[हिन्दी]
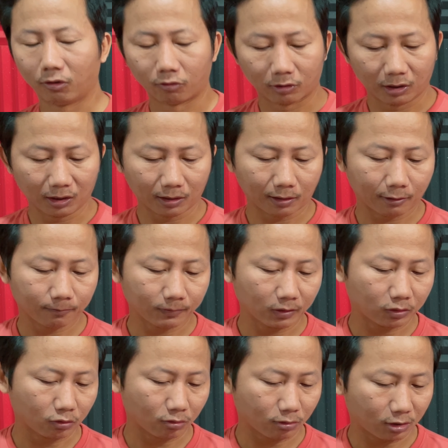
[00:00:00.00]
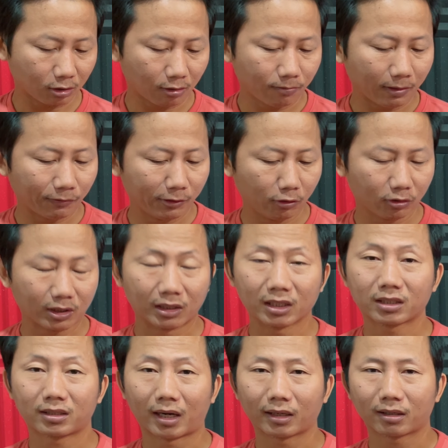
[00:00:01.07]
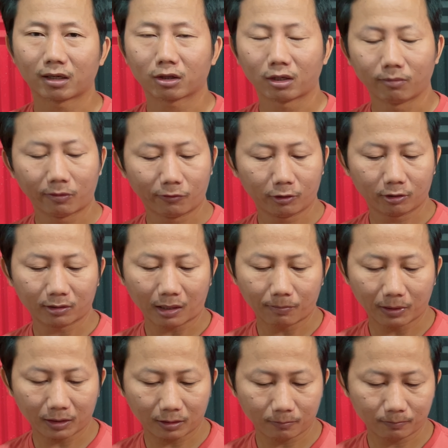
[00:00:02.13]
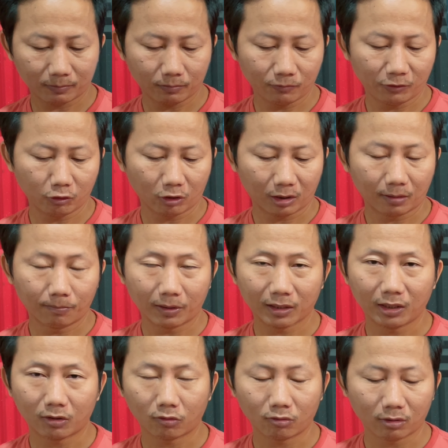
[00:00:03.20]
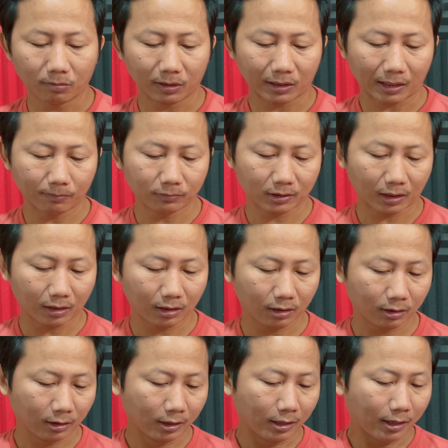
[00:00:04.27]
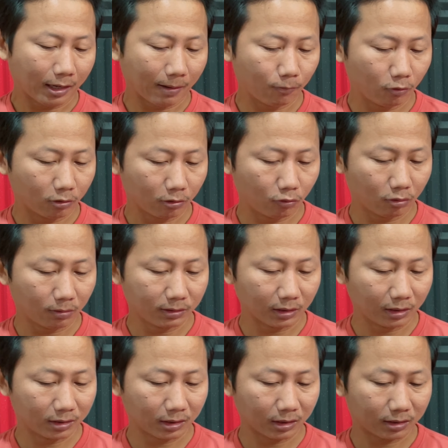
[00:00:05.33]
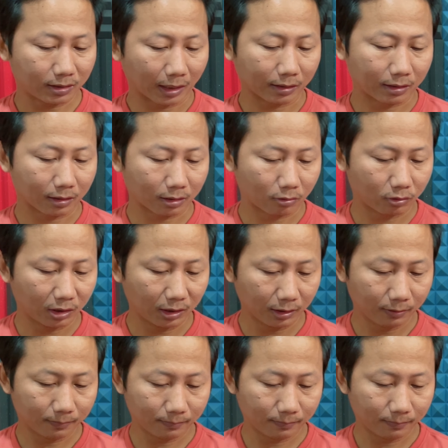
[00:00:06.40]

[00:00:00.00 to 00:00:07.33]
को ठीक है तो चलो मैं वीडियो को जल्दी स्टार्ट करता हूँ मैं वीडियो टाइम वीडियो को लंबा नहीं करूँगा मैं टाइम ज़्यादा नहीं आप लोग को लूँगा जल्दी से स्टार्ट करता हूँ ठीक है